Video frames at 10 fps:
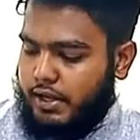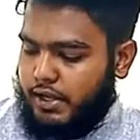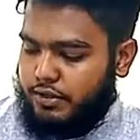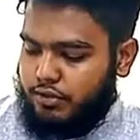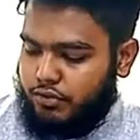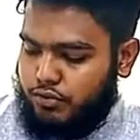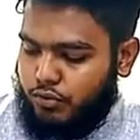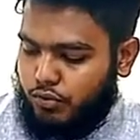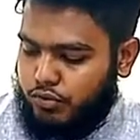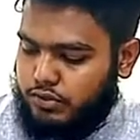এইট
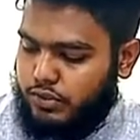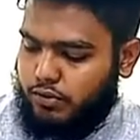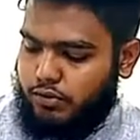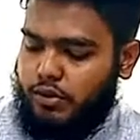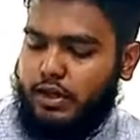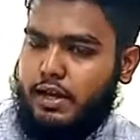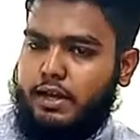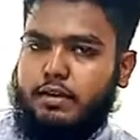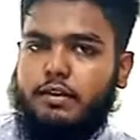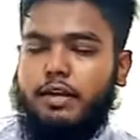টু জিরো
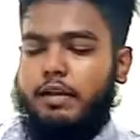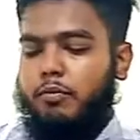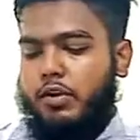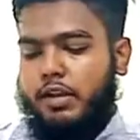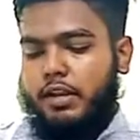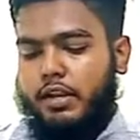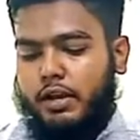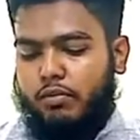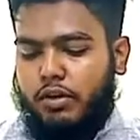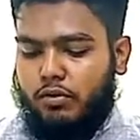এন এই মডেলের
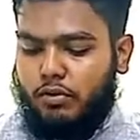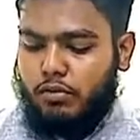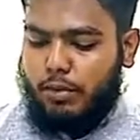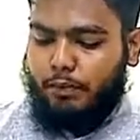রাউটারগুলো